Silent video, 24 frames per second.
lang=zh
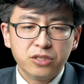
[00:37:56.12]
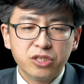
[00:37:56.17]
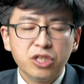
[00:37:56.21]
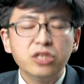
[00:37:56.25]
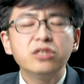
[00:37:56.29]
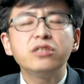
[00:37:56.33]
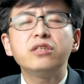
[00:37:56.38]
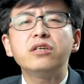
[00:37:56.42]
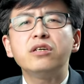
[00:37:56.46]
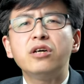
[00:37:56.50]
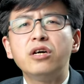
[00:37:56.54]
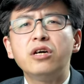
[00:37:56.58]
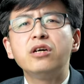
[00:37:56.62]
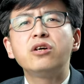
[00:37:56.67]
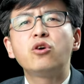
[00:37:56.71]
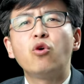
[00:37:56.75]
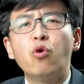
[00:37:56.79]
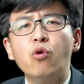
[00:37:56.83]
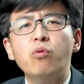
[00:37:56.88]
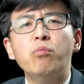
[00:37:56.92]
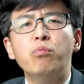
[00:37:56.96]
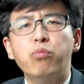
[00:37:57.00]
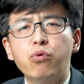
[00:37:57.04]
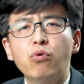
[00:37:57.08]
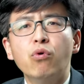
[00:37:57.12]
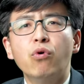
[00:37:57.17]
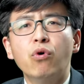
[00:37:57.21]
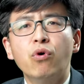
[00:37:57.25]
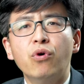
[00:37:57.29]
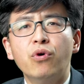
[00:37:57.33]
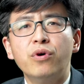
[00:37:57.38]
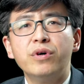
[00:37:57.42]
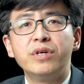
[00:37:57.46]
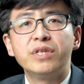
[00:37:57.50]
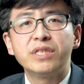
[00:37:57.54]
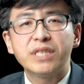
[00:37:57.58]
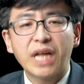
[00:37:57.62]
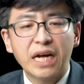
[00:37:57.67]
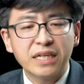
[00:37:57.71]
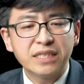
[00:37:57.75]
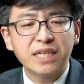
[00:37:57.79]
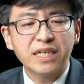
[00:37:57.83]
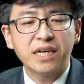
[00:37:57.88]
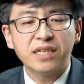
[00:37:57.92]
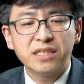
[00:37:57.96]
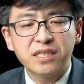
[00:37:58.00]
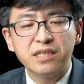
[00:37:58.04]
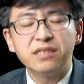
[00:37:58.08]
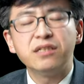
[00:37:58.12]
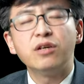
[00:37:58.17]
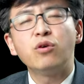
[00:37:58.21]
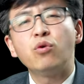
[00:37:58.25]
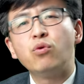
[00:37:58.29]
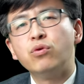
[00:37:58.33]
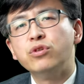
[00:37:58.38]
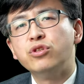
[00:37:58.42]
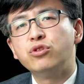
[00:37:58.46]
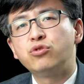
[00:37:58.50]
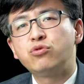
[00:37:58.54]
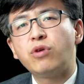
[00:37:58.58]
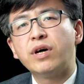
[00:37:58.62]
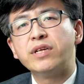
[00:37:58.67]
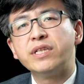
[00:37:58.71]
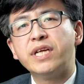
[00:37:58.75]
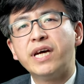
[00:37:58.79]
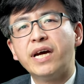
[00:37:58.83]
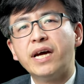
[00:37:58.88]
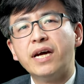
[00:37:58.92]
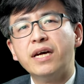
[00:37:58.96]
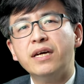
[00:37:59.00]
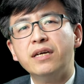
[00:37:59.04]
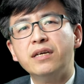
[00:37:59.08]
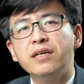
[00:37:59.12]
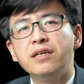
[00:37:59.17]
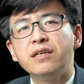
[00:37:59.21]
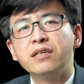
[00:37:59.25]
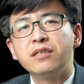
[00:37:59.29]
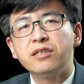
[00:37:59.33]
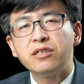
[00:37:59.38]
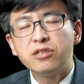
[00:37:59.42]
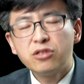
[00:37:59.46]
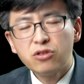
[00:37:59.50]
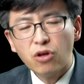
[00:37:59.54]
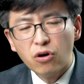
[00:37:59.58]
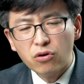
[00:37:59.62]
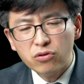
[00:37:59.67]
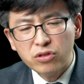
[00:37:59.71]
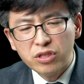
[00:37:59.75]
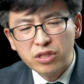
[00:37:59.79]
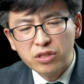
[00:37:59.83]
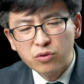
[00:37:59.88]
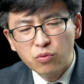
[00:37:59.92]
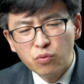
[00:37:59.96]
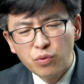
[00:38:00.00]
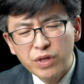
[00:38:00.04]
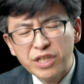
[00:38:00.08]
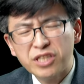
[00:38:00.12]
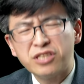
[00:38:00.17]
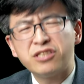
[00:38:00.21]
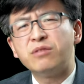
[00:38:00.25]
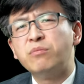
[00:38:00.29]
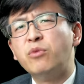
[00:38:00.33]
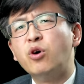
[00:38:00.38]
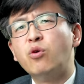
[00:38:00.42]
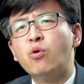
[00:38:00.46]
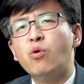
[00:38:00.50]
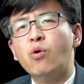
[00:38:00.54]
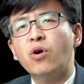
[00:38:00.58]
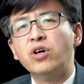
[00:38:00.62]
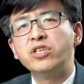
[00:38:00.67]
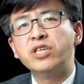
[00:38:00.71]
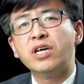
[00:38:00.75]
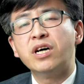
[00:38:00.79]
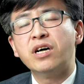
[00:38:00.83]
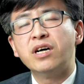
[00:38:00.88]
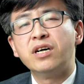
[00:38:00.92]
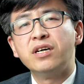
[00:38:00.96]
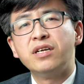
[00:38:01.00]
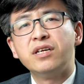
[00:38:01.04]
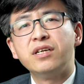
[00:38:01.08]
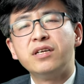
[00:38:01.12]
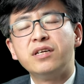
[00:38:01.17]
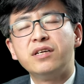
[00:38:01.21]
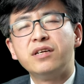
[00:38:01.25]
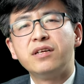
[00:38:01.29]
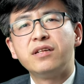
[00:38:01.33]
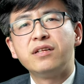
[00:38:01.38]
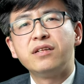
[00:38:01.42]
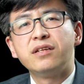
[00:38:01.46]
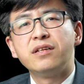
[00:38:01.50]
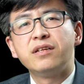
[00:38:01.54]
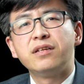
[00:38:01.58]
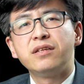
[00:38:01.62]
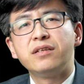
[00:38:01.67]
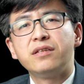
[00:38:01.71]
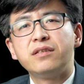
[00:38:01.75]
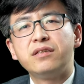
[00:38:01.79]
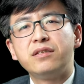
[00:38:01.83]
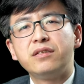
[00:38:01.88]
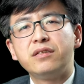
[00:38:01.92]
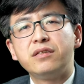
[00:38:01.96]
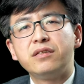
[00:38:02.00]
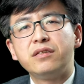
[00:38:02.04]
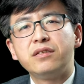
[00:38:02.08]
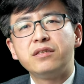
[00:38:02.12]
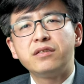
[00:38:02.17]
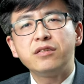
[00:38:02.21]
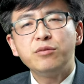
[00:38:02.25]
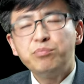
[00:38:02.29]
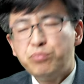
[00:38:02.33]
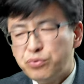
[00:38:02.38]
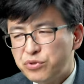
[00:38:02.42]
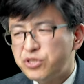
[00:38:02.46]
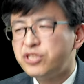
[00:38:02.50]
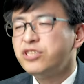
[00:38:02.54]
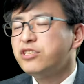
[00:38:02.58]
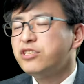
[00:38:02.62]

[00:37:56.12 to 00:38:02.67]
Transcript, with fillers: 真的很恐怖。大家现在活的状态，你到底为什么活着？你不